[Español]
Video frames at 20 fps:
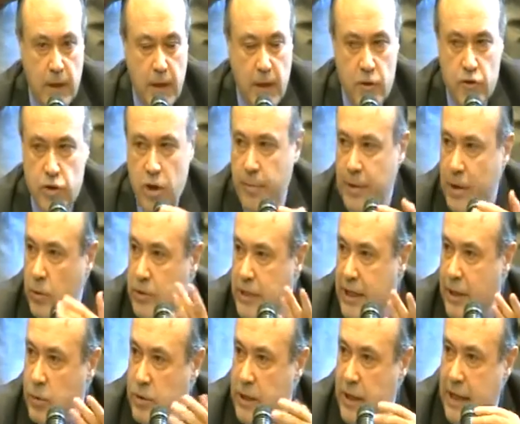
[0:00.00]
Yo le
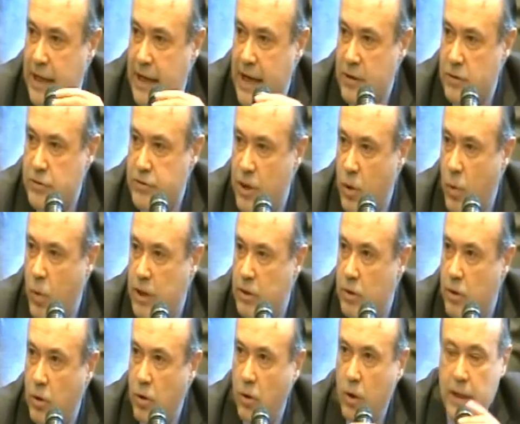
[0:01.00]
preguntaría a usted, decano, si
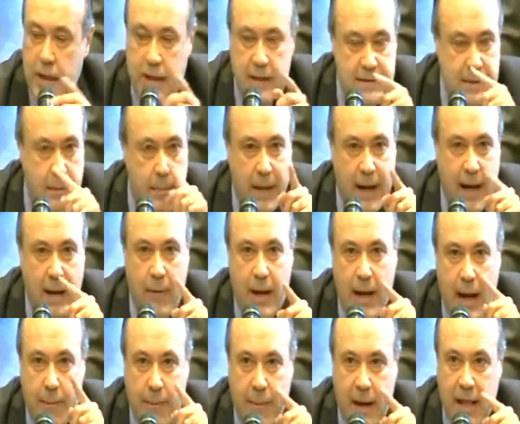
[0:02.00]
cuando se paraba en
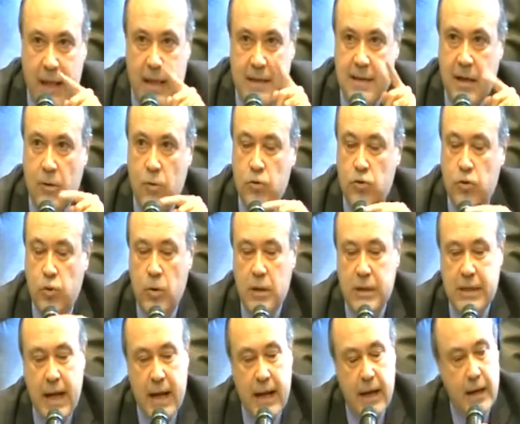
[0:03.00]
las paredes a
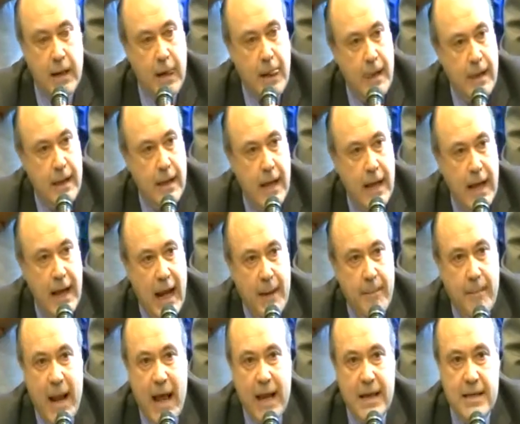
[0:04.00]
consultar las
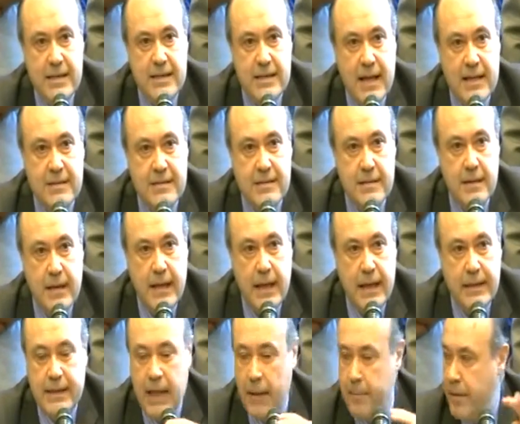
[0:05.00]
planillas
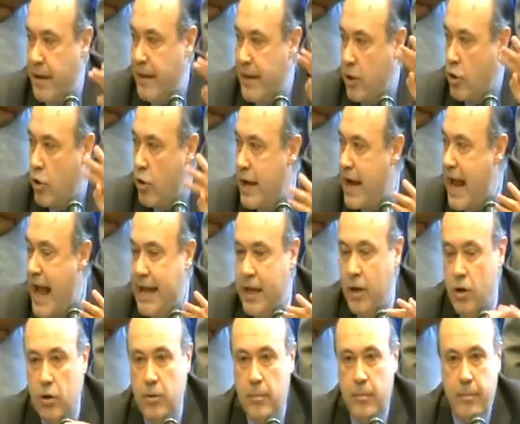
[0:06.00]
tapadas con
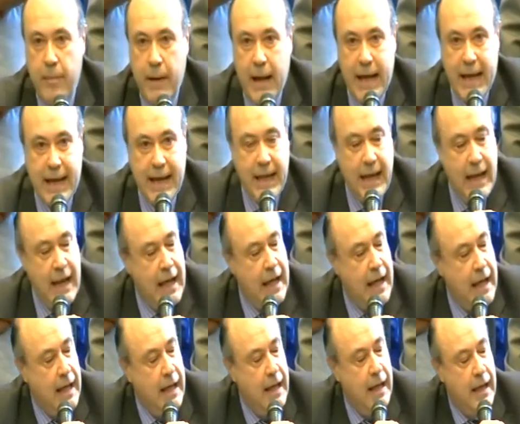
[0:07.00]
nylon para que
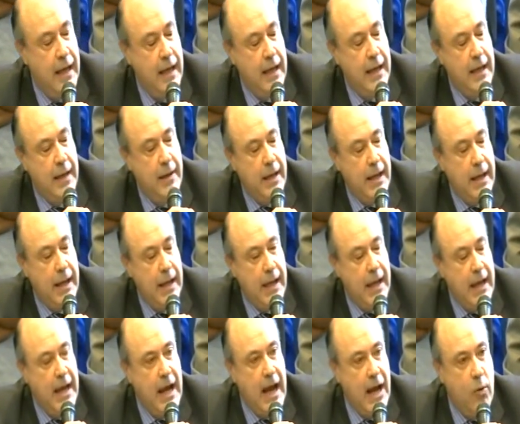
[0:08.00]

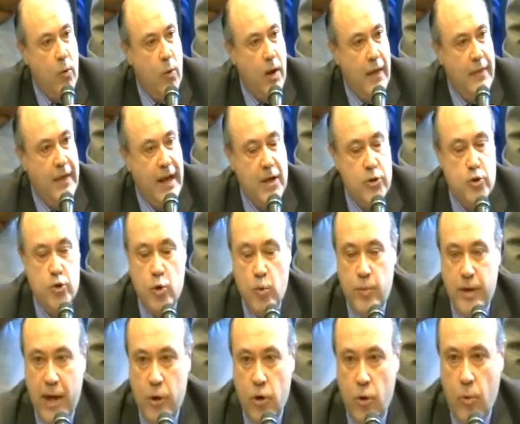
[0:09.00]
el agua de la
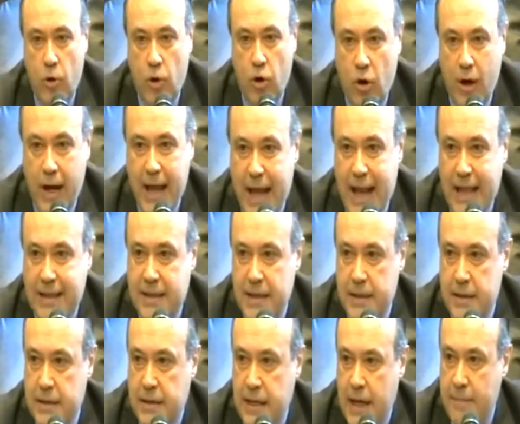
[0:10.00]
lluvia no borronee la
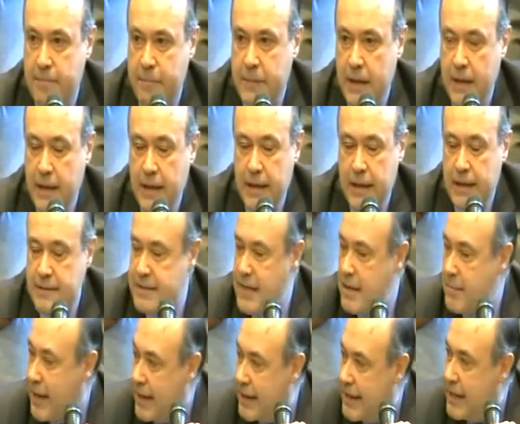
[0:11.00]
tinta, se
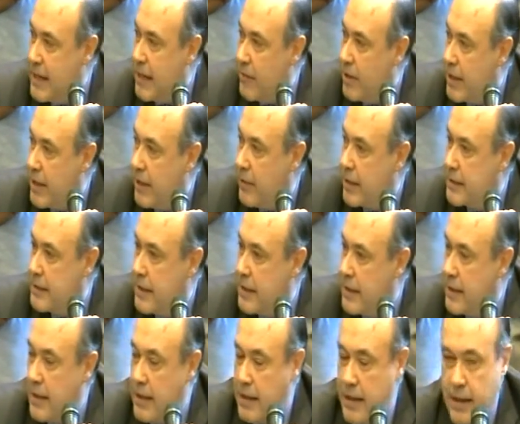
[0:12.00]
imaginaba que iba a
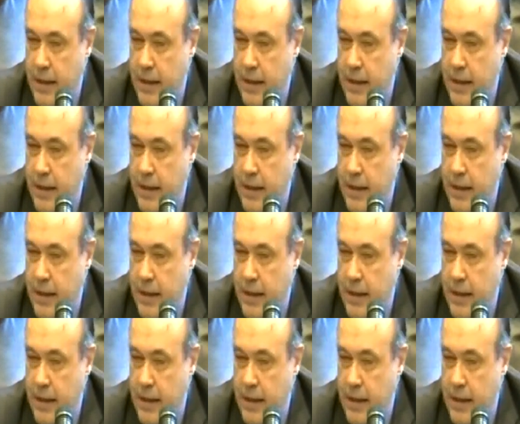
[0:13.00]
tener